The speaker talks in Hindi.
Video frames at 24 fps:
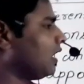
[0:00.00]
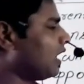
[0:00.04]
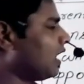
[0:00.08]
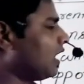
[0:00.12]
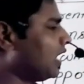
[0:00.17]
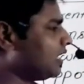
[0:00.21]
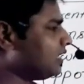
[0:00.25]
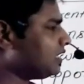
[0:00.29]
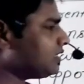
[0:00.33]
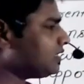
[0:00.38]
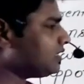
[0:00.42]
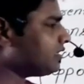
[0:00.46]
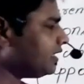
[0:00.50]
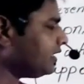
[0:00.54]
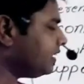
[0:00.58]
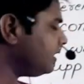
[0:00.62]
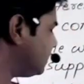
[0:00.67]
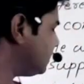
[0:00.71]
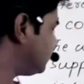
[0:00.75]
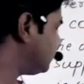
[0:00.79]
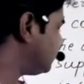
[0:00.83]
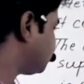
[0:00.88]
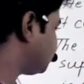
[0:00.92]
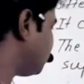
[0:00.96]
अनदर
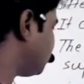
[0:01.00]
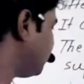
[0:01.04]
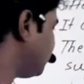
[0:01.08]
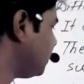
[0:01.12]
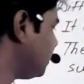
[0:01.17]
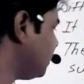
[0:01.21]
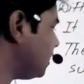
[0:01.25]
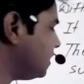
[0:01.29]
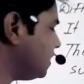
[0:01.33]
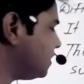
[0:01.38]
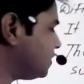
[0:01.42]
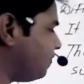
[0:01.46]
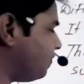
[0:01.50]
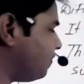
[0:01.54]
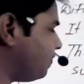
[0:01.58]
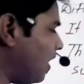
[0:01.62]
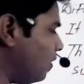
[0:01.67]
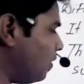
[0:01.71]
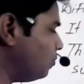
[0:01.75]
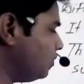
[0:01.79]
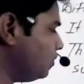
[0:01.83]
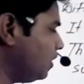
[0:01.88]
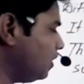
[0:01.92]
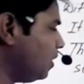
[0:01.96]
स्ट्रिंग इज
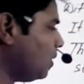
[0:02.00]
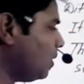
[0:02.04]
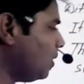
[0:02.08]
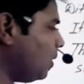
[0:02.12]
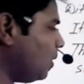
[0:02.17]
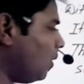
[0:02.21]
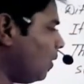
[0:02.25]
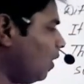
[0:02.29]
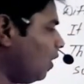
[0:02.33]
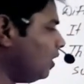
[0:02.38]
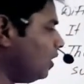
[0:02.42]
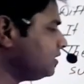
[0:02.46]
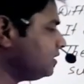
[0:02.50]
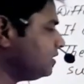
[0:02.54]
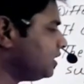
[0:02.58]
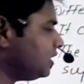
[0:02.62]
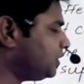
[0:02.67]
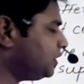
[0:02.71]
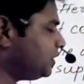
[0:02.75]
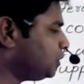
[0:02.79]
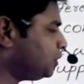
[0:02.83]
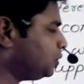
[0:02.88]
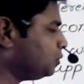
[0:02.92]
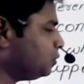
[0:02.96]
वाउंड ऑन द
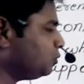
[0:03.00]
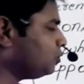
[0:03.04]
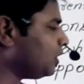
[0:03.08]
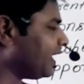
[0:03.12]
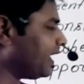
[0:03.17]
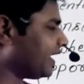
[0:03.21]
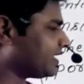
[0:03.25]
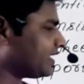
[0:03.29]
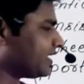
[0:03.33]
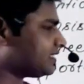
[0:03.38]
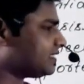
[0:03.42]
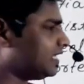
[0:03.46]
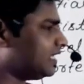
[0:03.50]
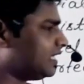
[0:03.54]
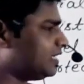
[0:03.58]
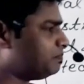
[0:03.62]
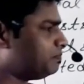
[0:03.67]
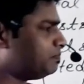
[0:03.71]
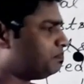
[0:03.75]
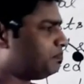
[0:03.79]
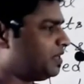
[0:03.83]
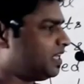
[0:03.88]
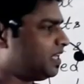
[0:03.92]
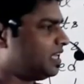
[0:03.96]
टू एक्सल
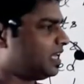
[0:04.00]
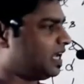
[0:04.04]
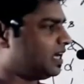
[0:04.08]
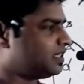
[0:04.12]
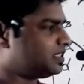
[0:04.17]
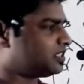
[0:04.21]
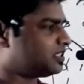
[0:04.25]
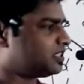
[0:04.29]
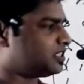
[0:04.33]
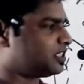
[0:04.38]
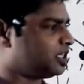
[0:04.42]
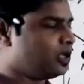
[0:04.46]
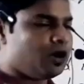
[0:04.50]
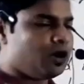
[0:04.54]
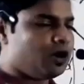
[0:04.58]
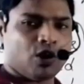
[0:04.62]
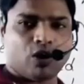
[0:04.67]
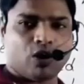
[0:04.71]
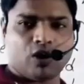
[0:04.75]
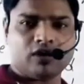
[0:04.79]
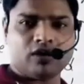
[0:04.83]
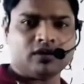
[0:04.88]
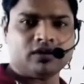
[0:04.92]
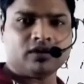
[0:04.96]
बी एंड सी
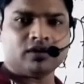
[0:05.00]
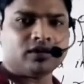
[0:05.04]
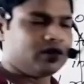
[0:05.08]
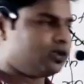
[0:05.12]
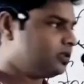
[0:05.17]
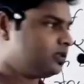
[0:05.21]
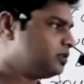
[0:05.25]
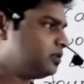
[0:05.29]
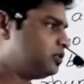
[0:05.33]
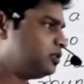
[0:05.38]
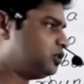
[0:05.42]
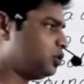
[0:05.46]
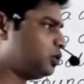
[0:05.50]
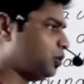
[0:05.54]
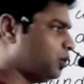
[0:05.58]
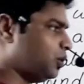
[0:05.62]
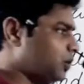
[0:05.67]
और जो